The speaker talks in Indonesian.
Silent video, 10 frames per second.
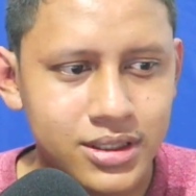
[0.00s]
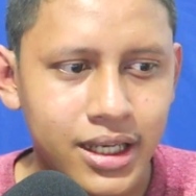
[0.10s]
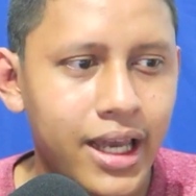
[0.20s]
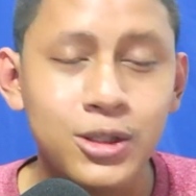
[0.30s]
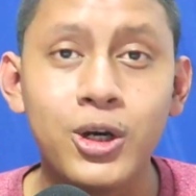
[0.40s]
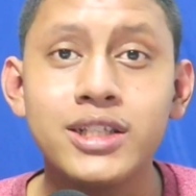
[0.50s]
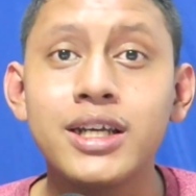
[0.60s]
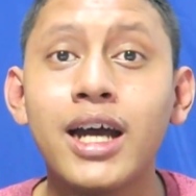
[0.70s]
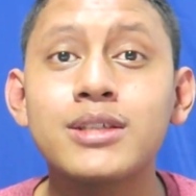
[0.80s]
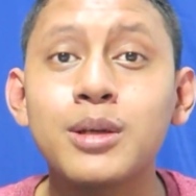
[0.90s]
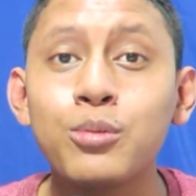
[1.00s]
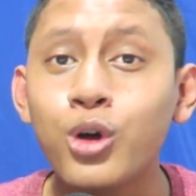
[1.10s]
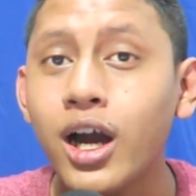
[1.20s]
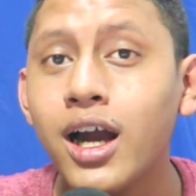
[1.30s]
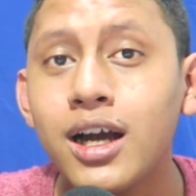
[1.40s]
ya itu aja
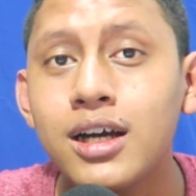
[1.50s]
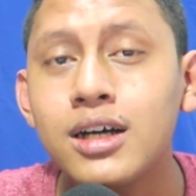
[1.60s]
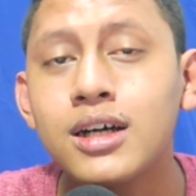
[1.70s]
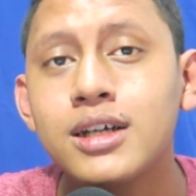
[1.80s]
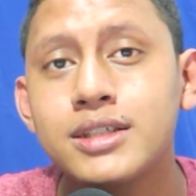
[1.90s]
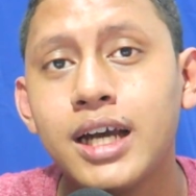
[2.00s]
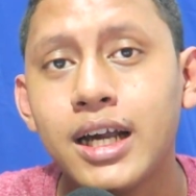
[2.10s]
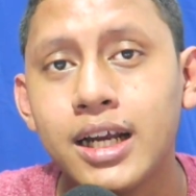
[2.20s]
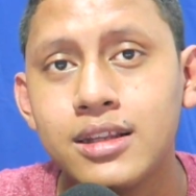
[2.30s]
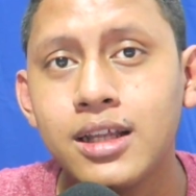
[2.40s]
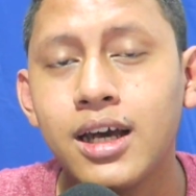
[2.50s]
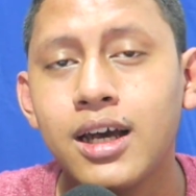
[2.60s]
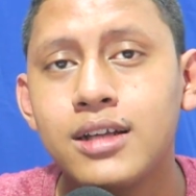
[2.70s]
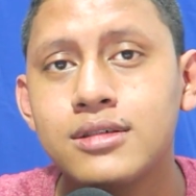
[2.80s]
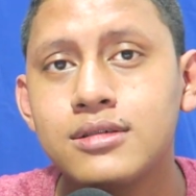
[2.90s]
semua uh, syarat
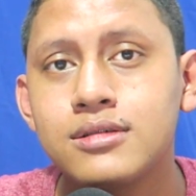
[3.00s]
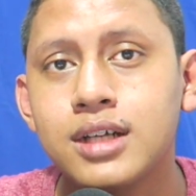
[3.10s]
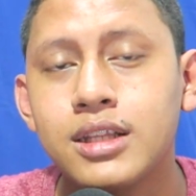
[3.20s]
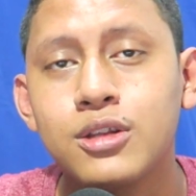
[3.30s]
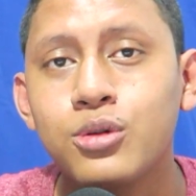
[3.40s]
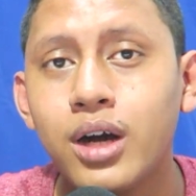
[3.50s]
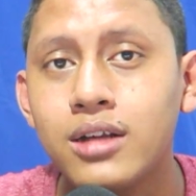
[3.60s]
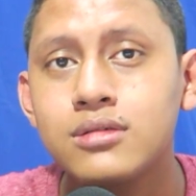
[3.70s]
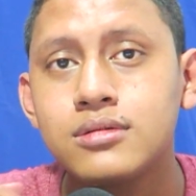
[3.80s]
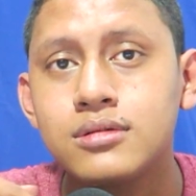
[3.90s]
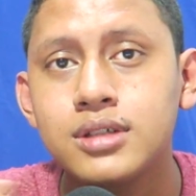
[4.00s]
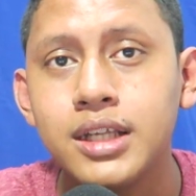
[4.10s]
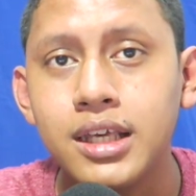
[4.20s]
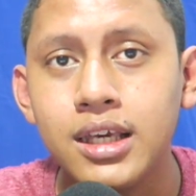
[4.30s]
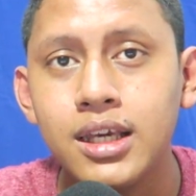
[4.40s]
dan ketentuan
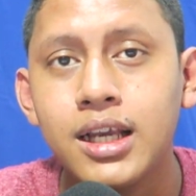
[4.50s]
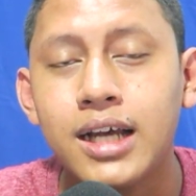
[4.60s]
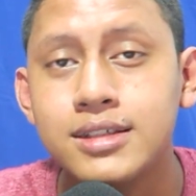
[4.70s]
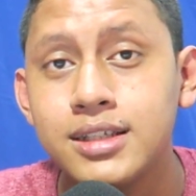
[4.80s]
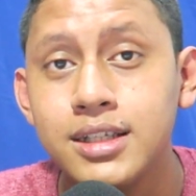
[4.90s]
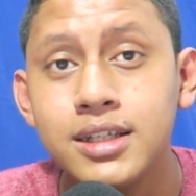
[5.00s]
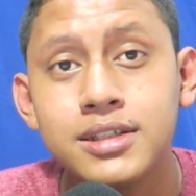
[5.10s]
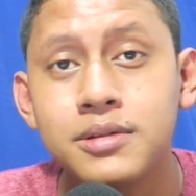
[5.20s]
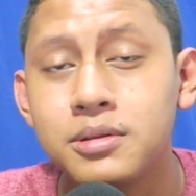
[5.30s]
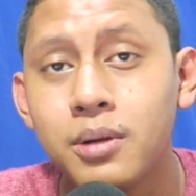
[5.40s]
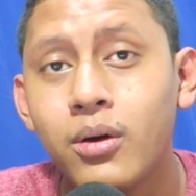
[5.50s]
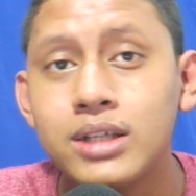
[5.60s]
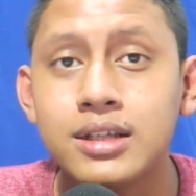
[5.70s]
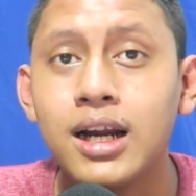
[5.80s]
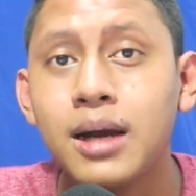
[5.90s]
Diki kasih di deskripsi bawah
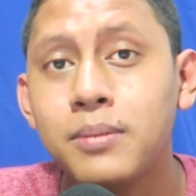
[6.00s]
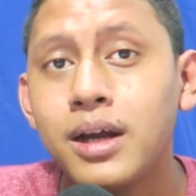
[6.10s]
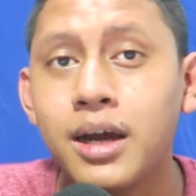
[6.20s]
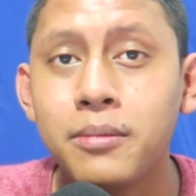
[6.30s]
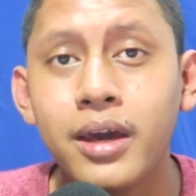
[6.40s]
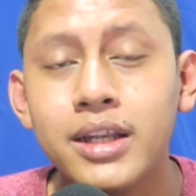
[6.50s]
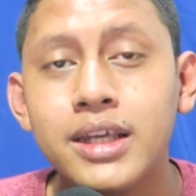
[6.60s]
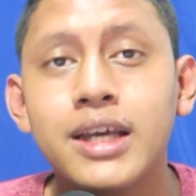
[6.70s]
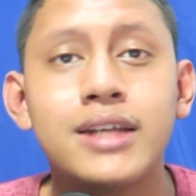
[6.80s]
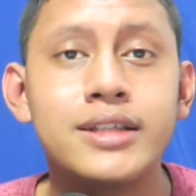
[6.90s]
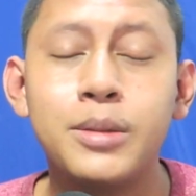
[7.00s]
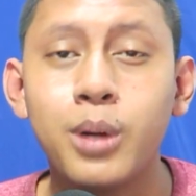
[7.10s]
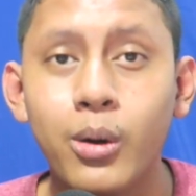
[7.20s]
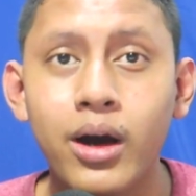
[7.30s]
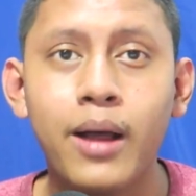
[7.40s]
selengkap-lengkapnya Diki kasih di
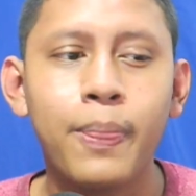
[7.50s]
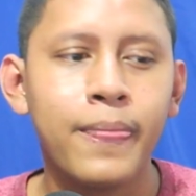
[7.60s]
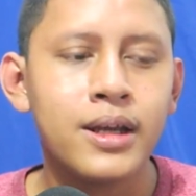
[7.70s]
bawah.